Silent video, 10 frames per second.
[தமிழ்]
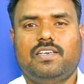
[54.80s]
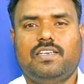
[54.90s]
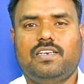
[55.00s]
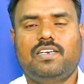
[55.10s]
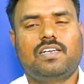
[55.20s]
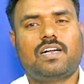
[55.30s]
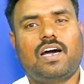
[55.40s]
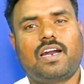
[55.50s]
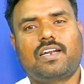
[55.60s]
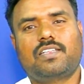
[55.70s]
என்று
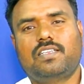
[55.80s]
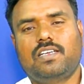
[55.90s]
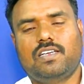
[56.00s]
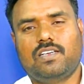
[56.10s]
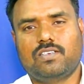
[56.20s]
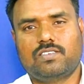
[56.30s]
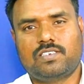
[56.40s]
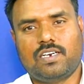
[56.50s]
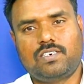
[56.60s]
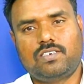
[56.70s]
காரணத்தை
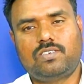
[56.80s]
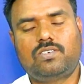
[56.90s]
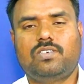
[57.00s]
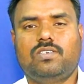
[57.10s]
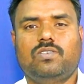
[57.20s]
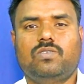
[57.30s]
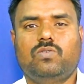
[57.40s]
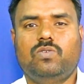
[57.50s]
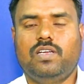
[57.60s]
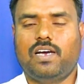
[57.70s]
சற்று
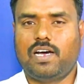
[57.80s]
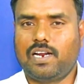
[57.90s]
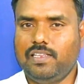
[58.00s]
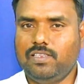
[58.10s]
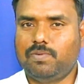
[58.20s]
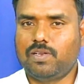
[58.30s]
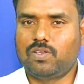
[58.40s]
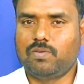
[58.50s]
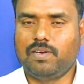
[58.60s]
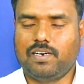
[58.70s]
ஊனி ஆராய்ந்து
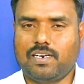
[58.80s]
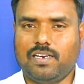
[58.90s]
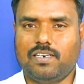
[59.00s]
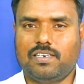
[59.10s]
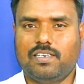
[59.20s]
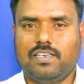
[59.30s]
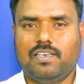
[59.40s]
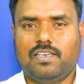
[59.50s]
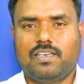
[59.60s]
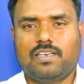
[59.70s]
பார்த்தோம் என்றால்
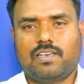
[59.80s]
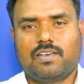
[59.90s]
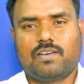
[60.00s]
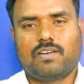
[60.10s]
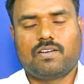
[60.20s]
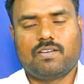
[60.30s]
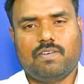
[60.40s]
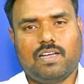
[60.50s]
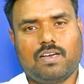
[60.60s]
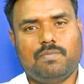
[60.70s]

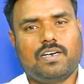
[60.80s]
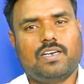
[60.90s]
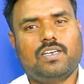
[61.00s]
விளக்கமாக